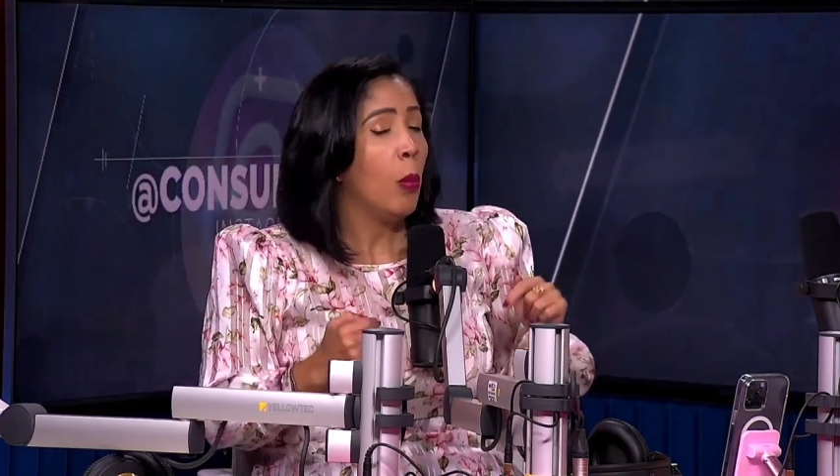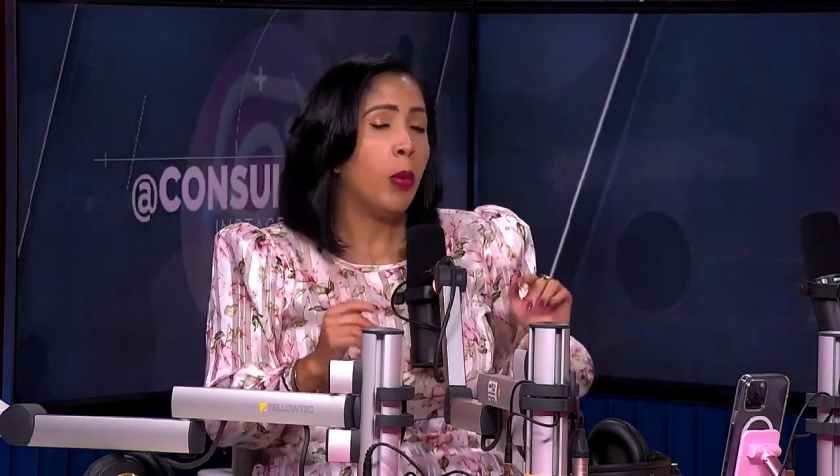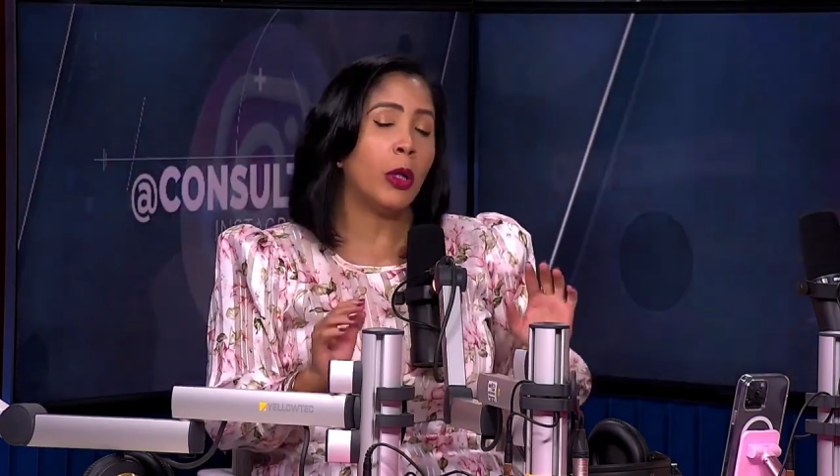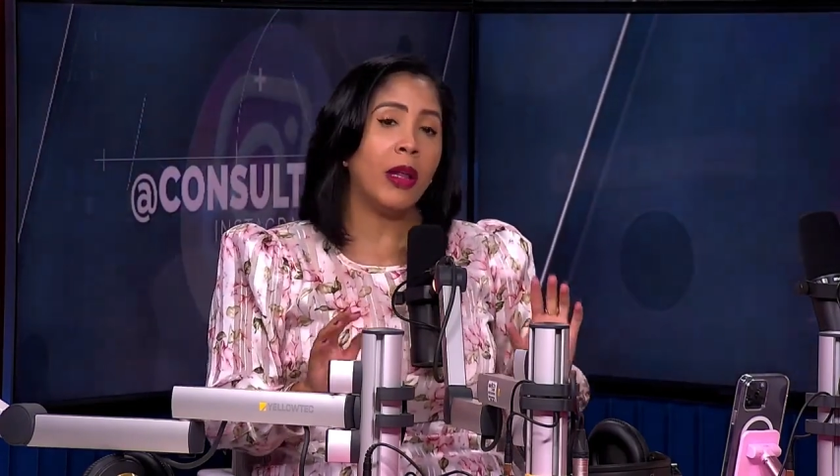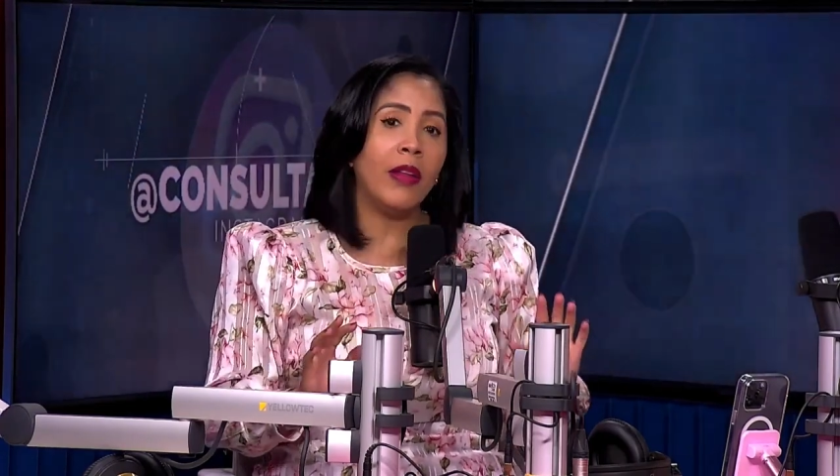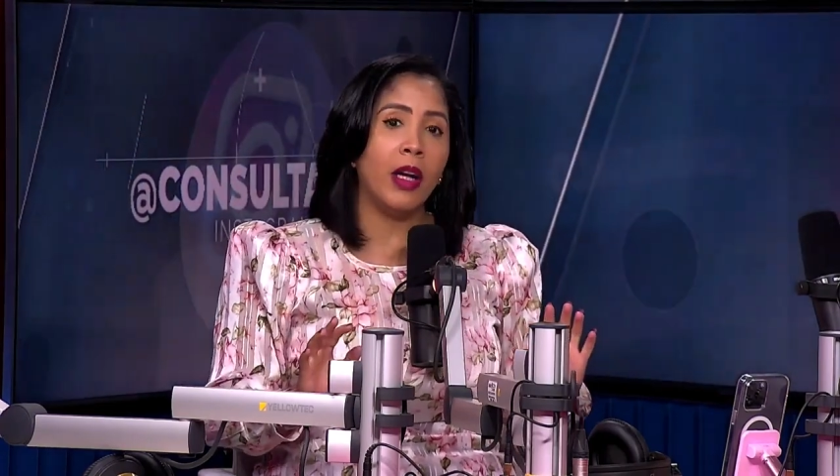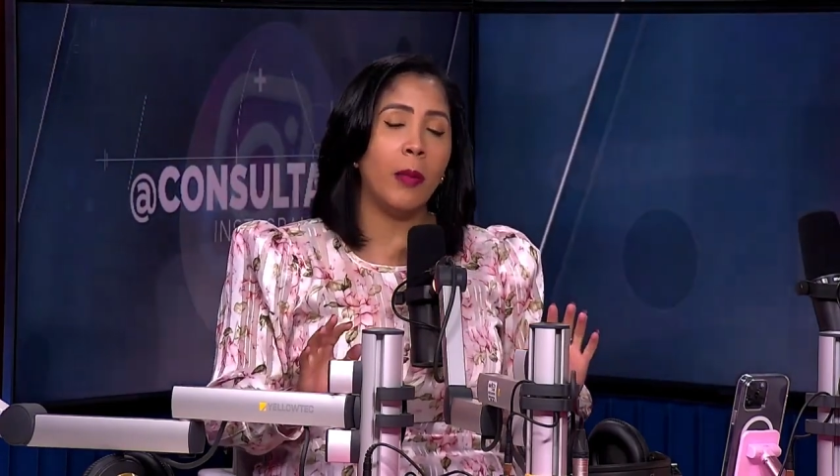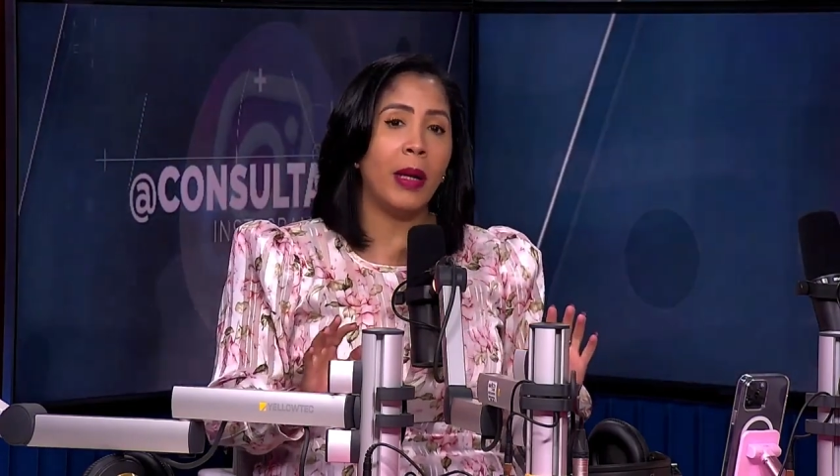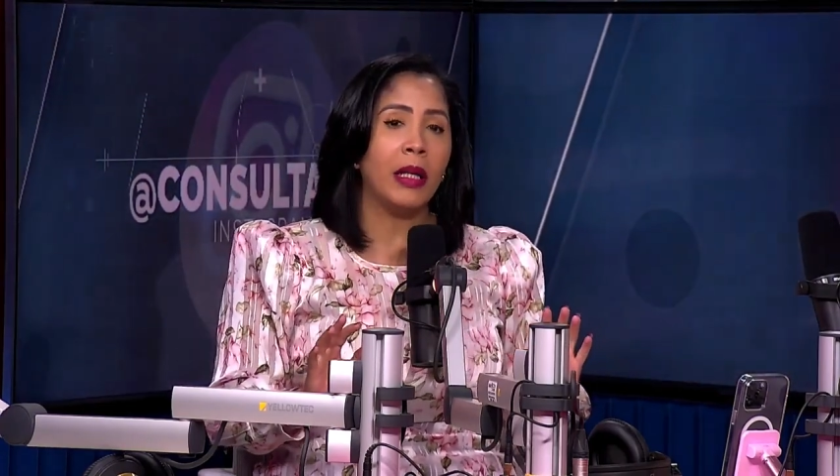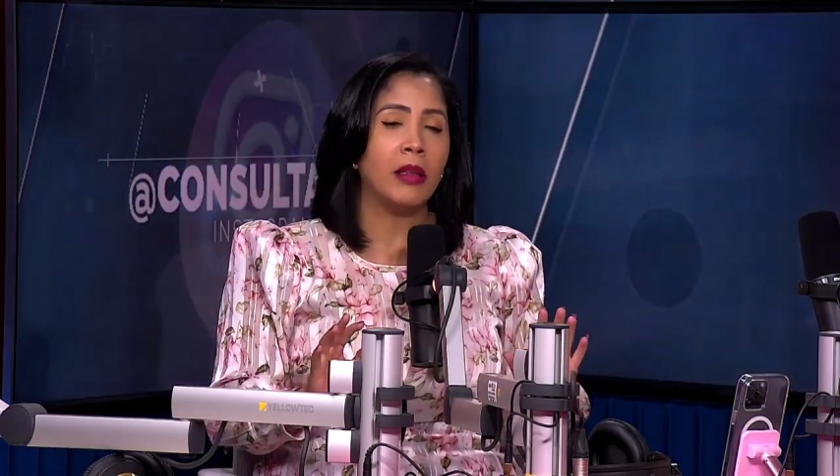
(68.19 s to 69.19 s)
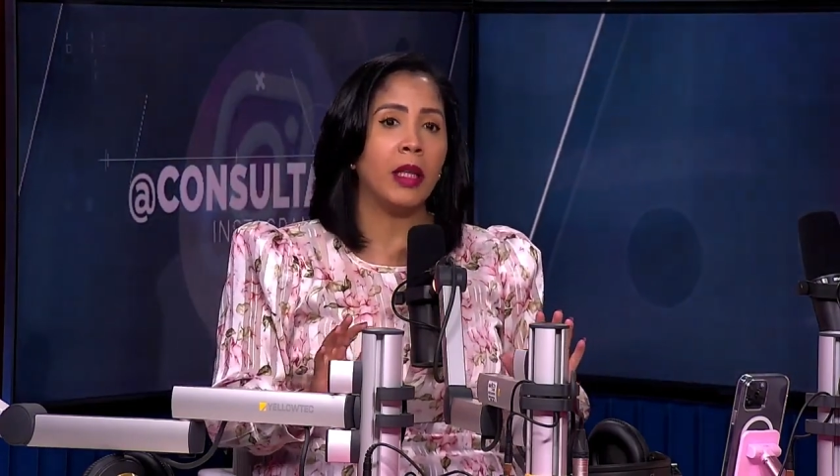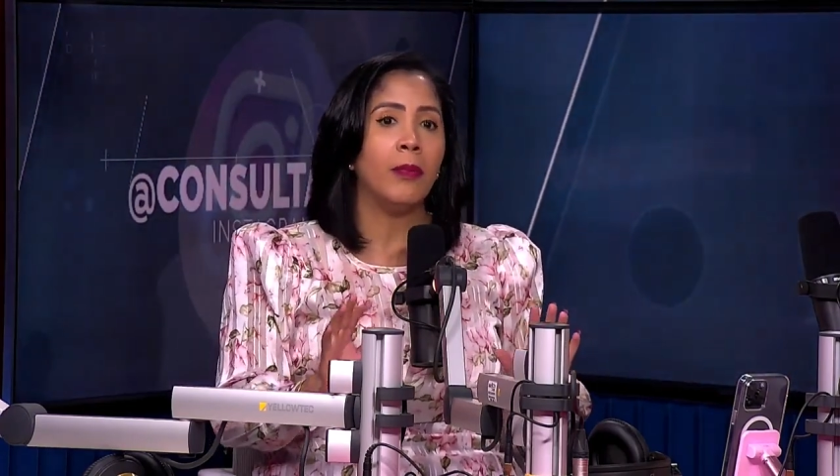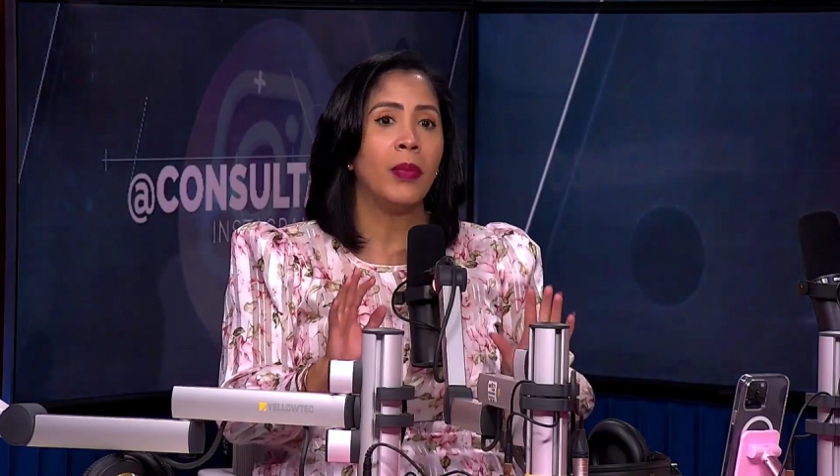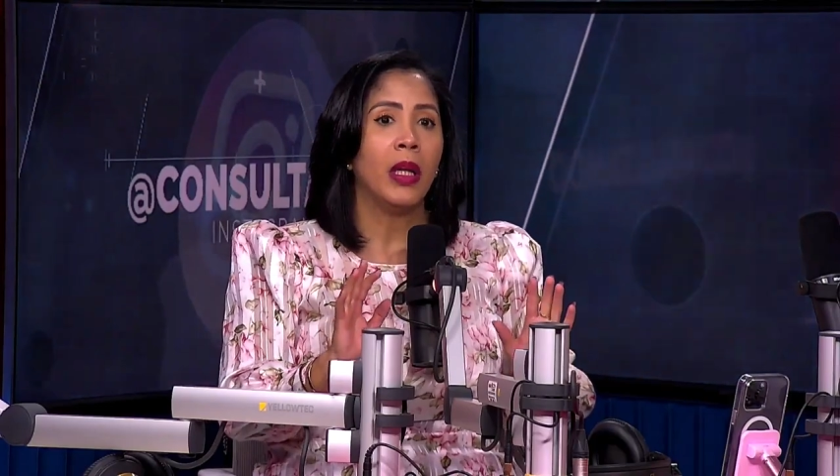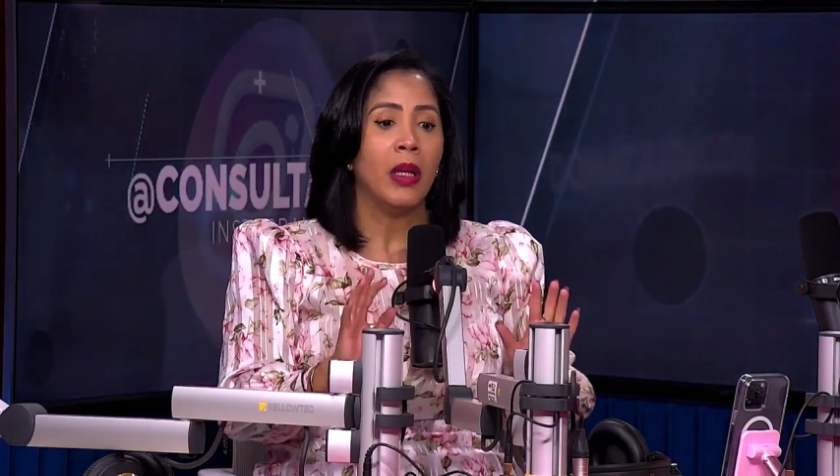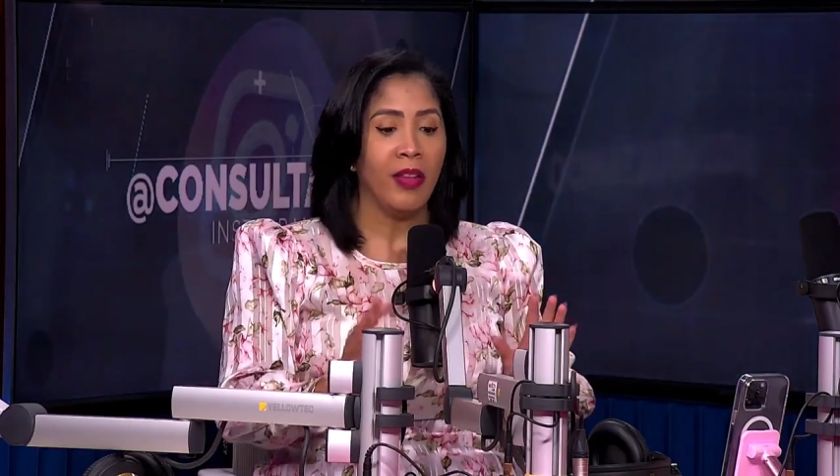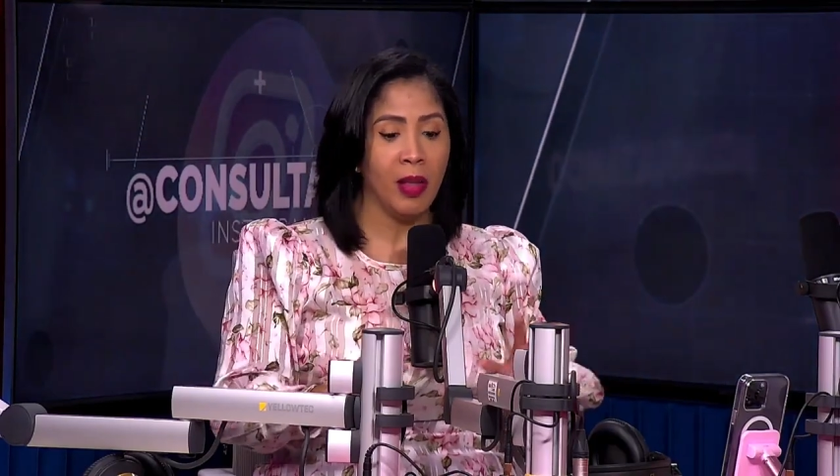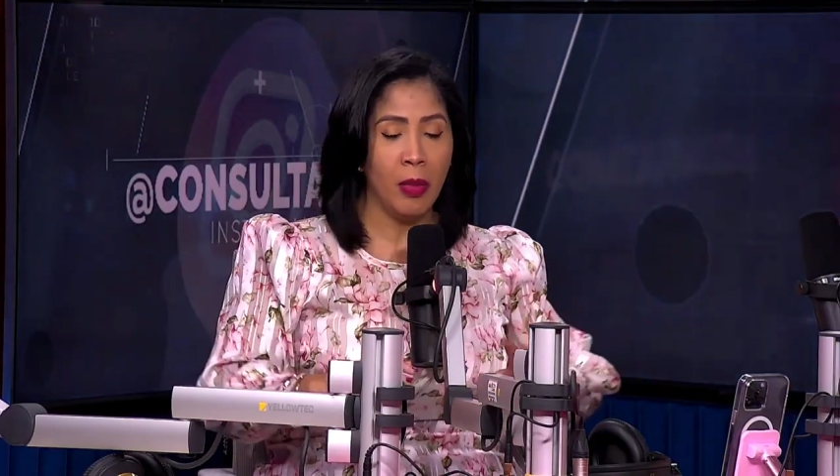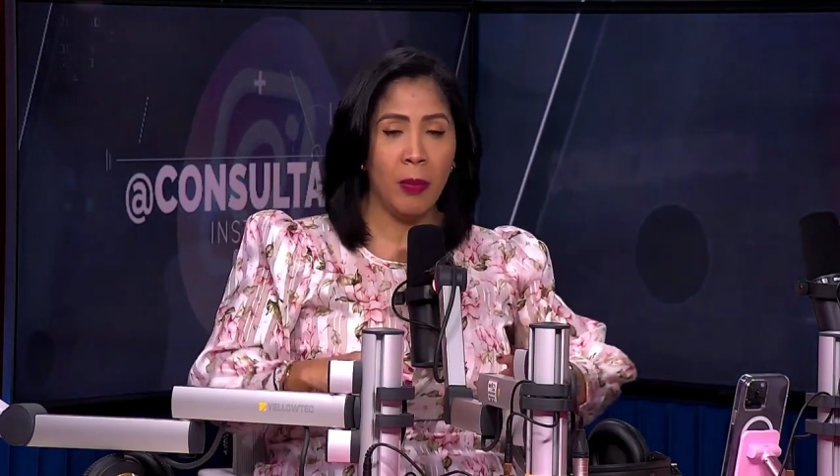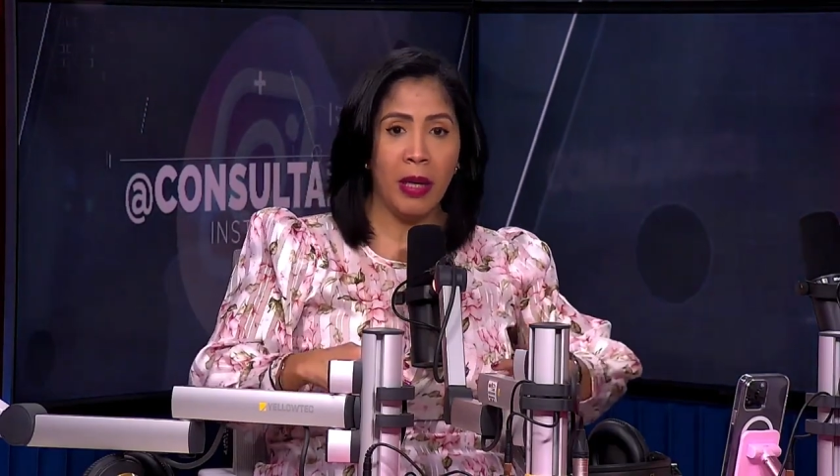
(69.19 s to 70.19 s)
porque de repente
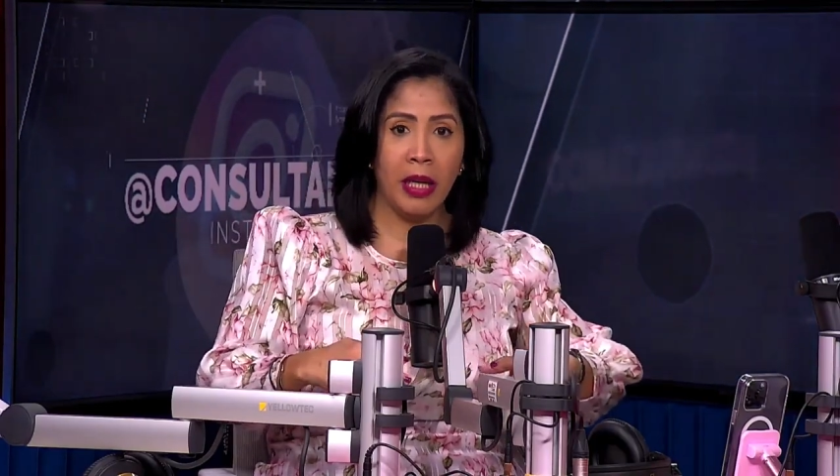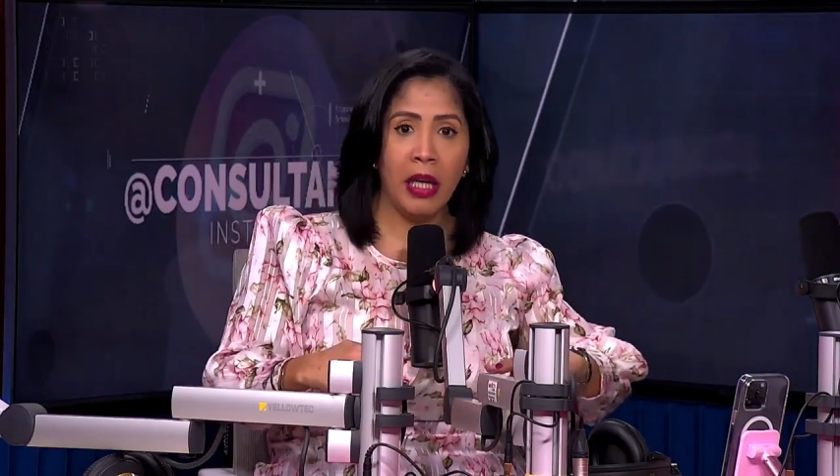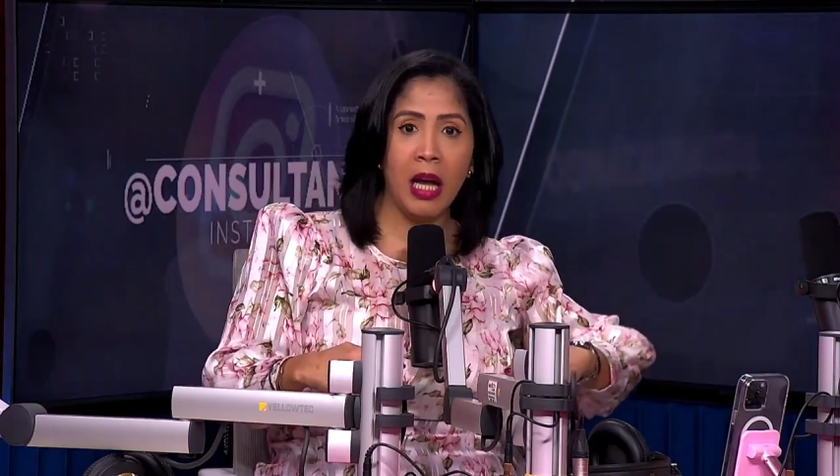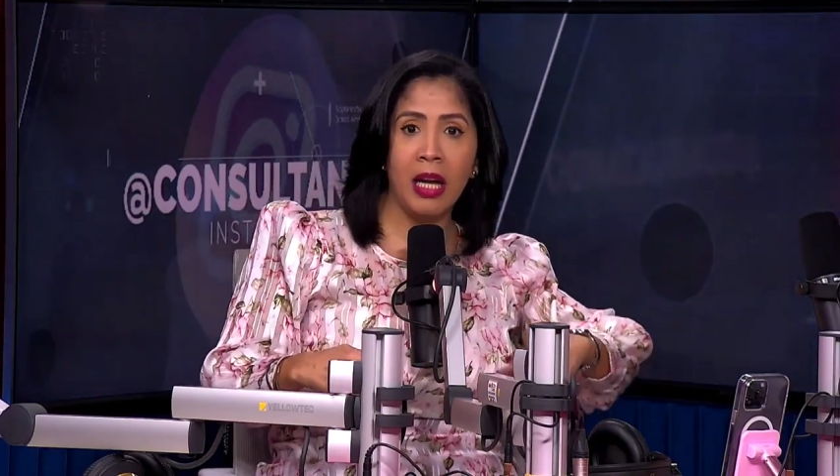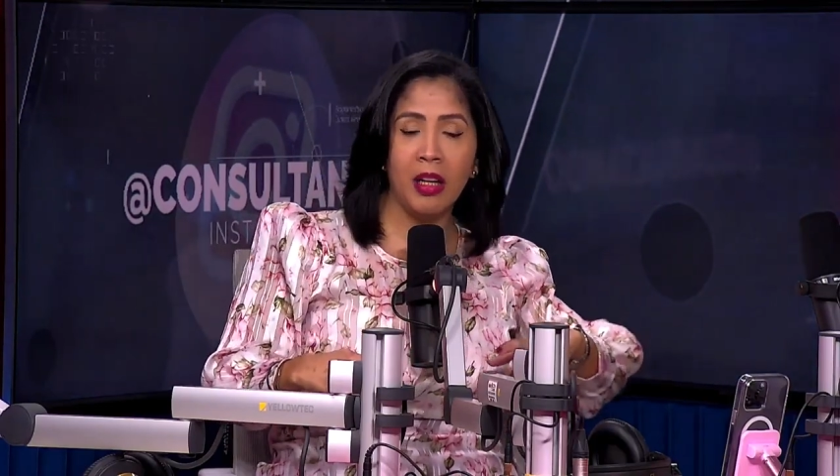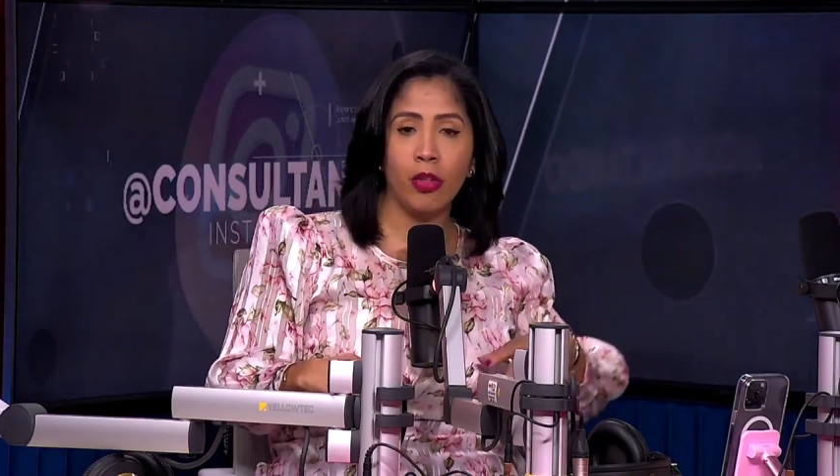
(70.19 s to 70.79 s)
si mi pareja